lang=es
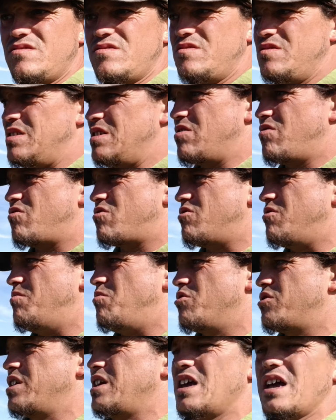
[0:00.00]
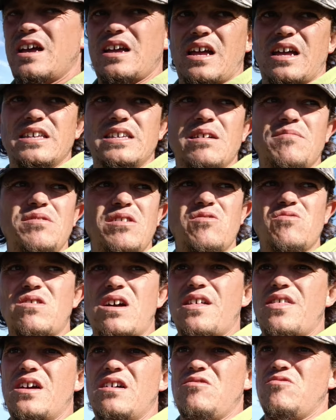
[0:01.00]
Y como si ahí había un
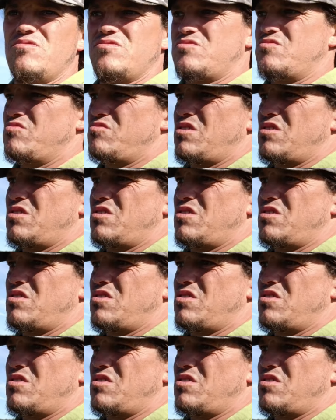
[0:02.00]
cazado. ¿Tú